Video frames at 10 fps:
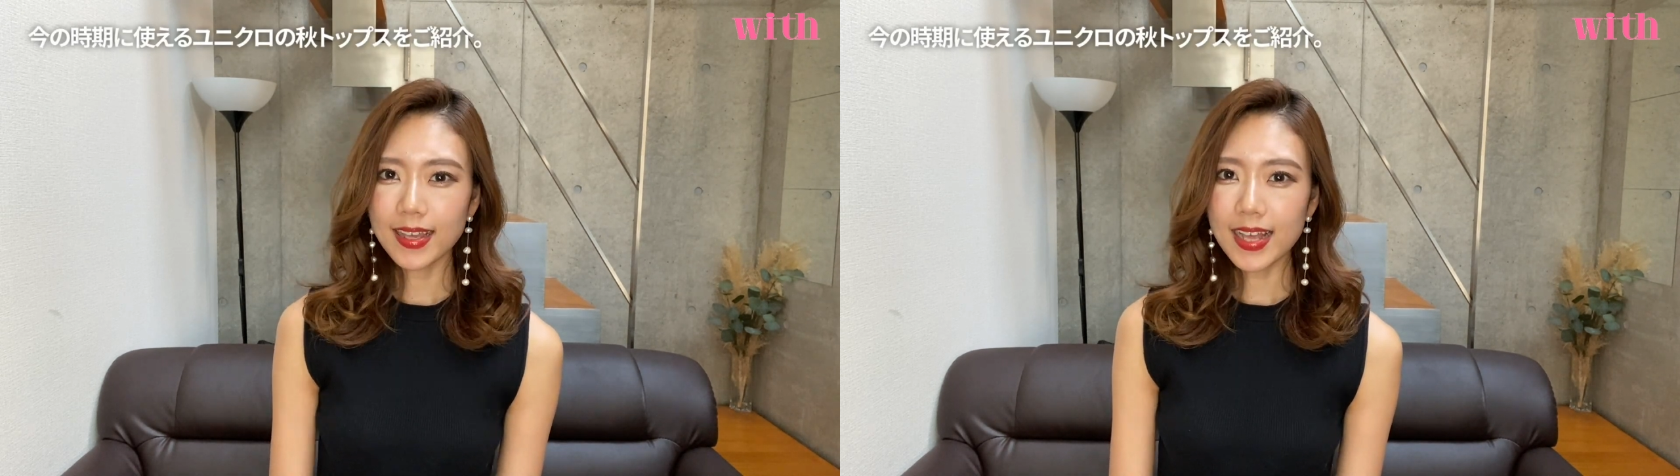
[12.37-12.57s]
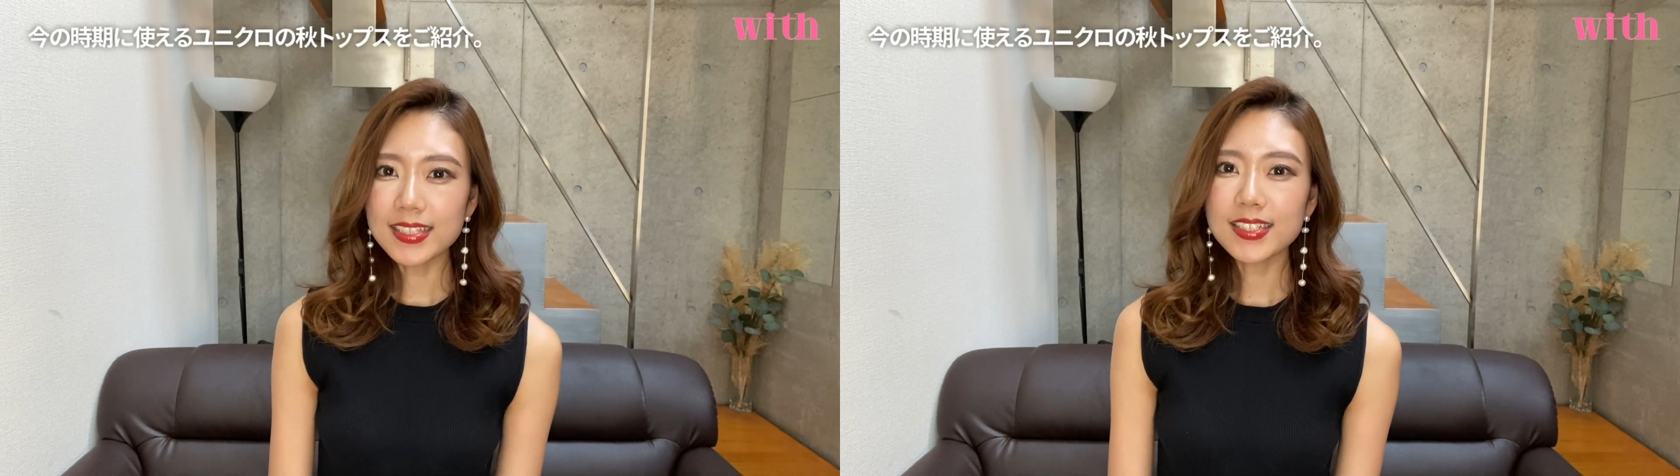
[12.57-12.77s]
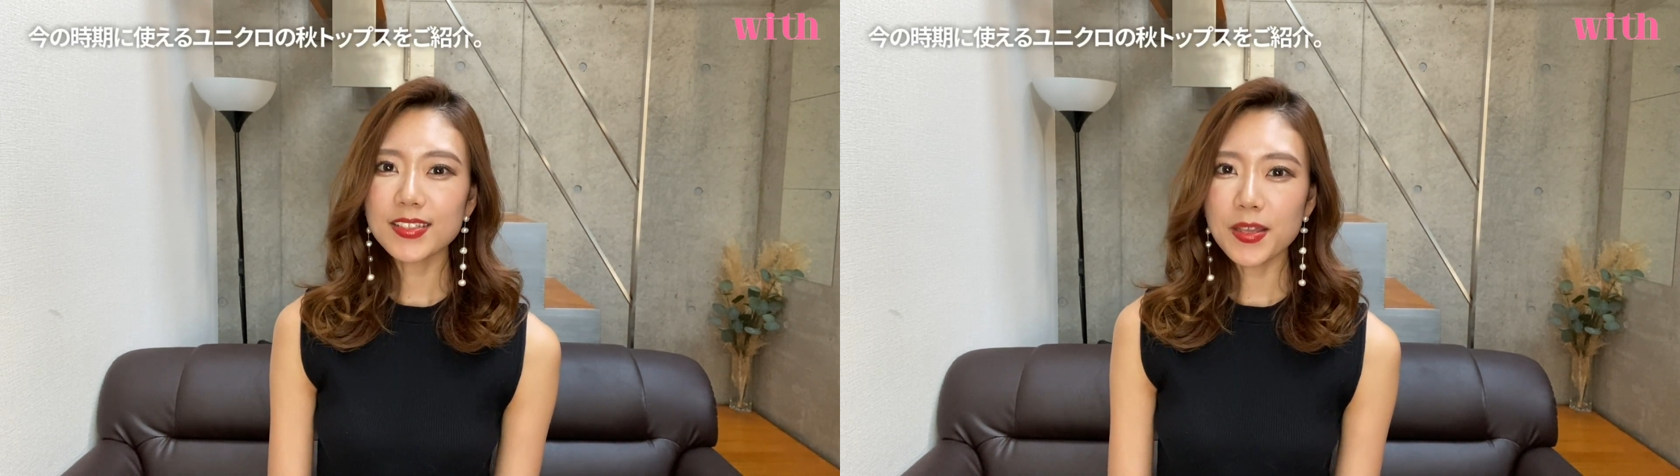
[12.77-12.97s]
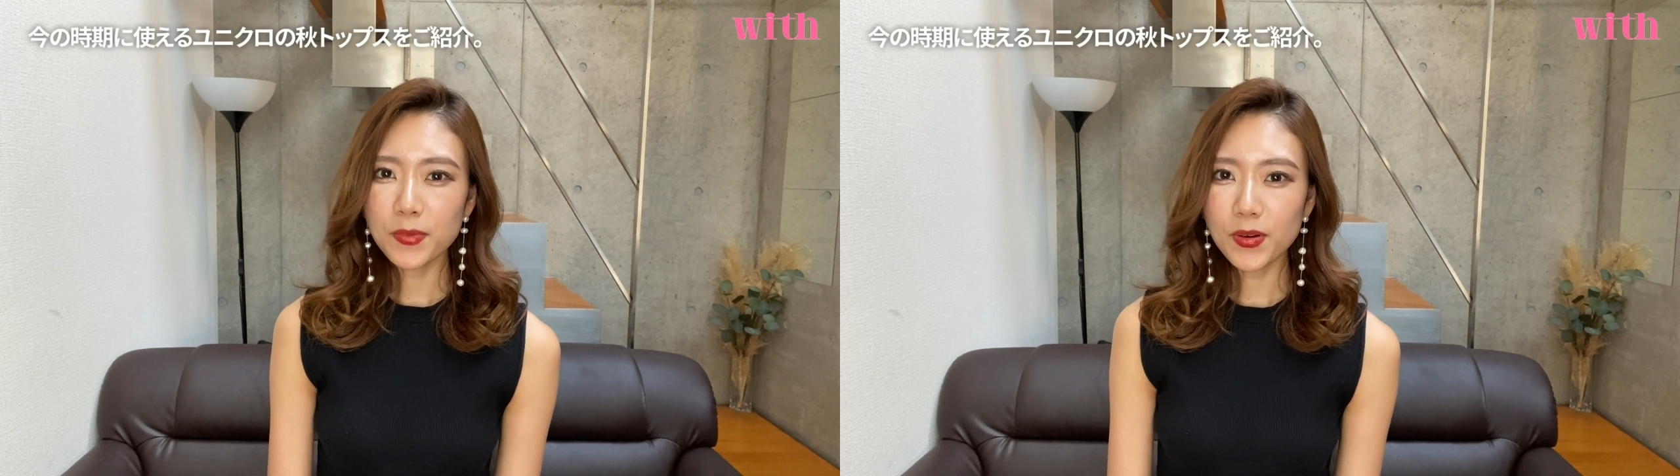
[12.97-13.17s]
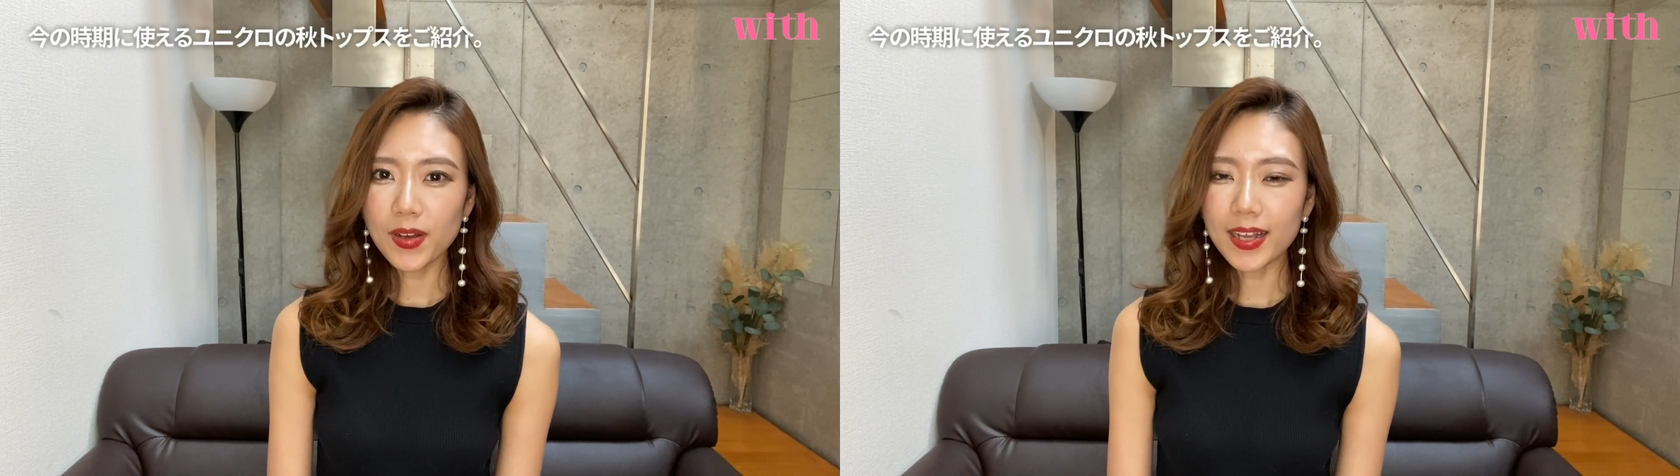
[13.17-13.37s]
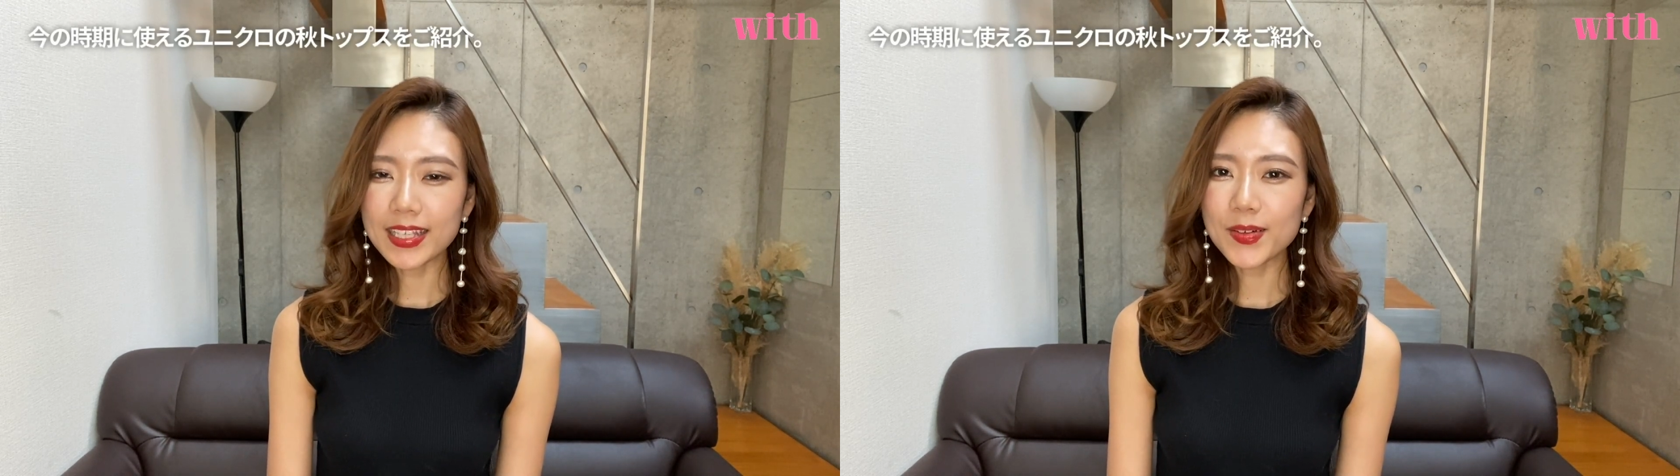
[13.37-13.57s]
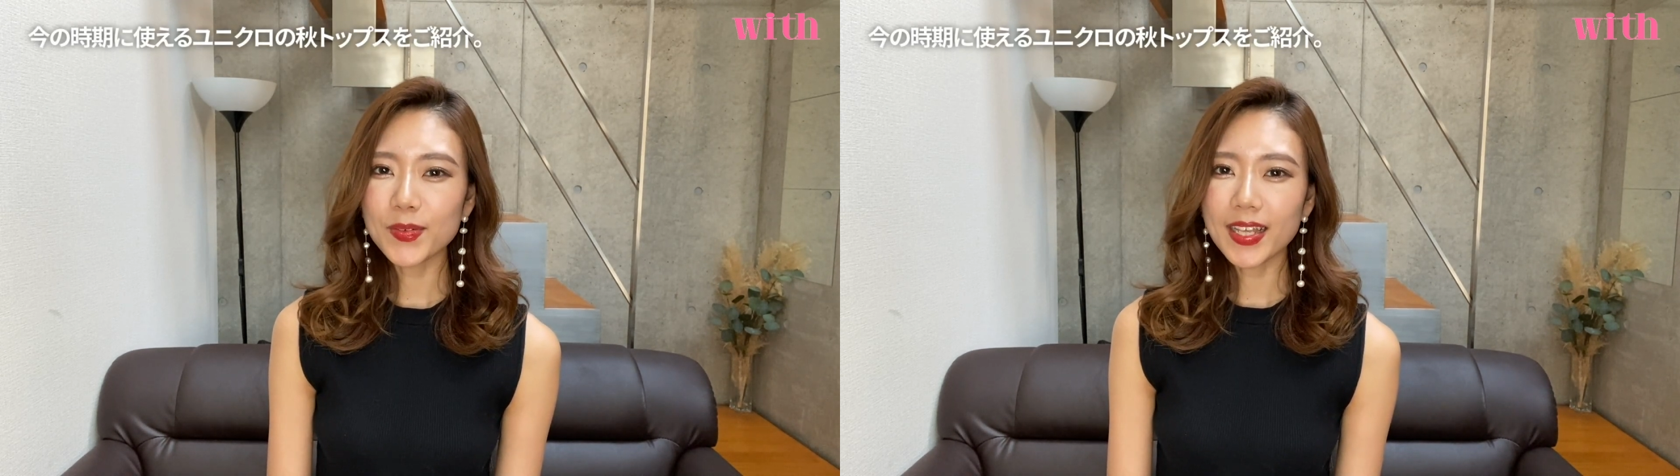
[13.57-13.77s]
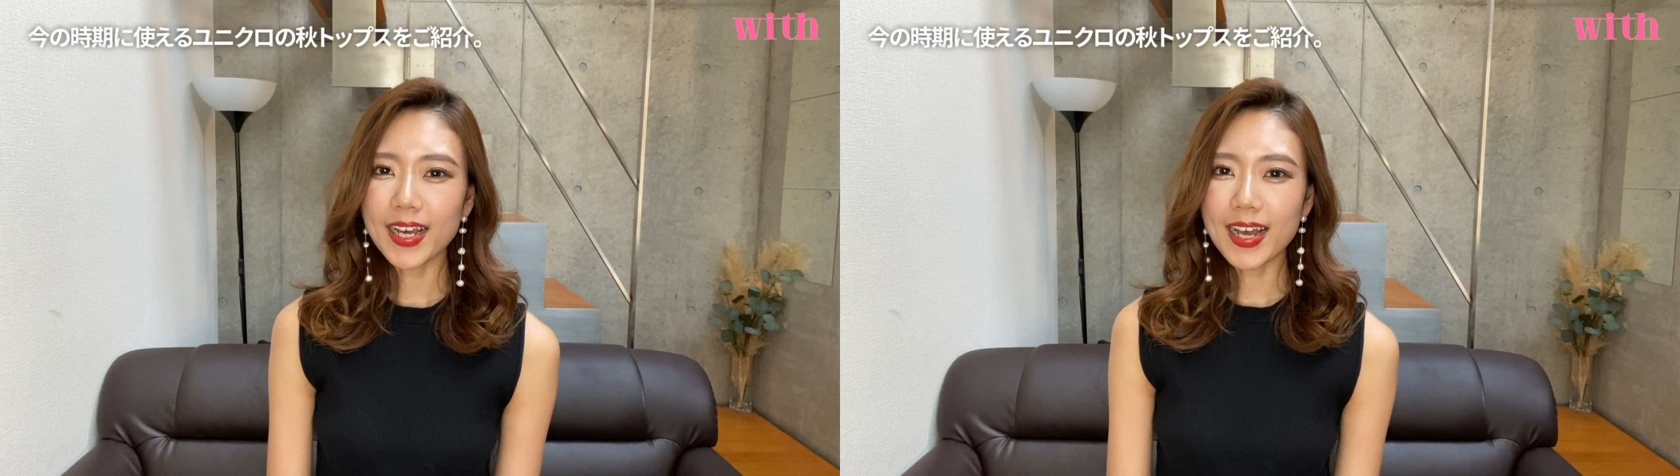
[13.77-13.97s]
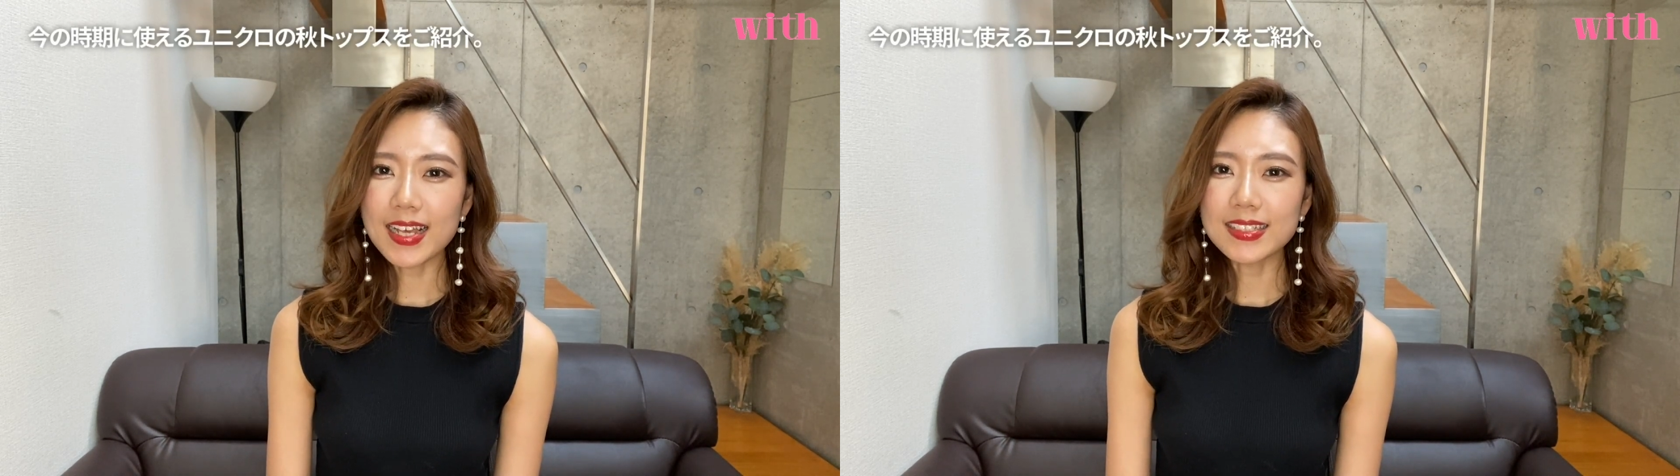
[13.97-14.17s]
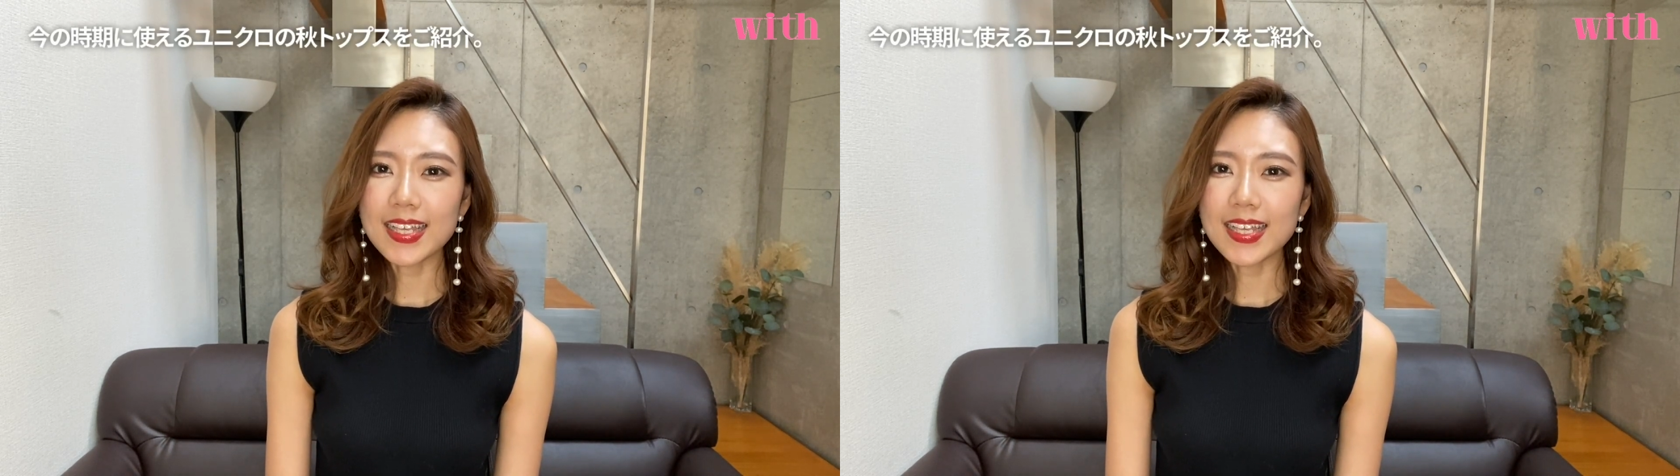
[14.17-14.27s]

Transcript: 暑くても秋コーデが完